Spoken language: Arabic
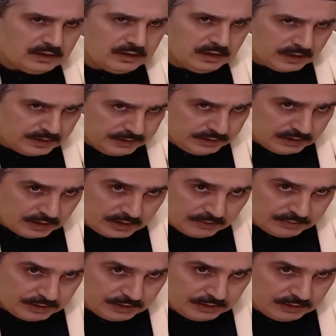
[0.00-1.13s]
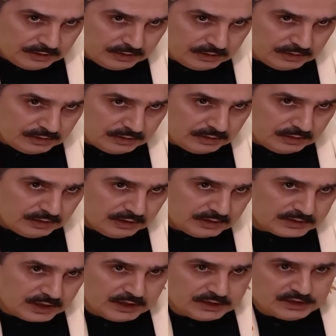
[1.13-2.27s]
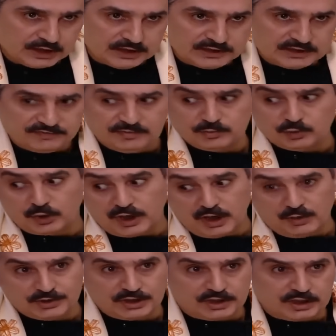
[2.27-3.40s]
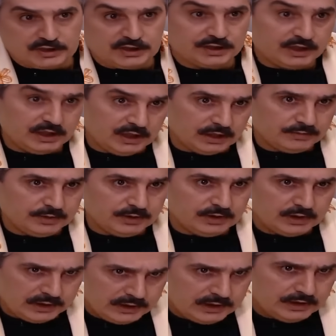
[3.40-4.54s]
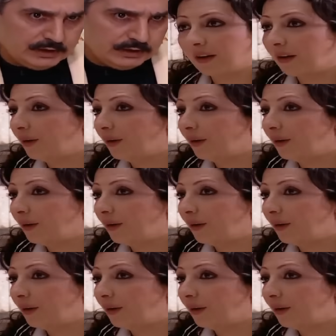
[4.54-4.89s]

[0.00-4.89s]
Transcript: اكيد لك ابي اذا كان شغله لسه في من وراها وجع راس احكي لي ابي ليلي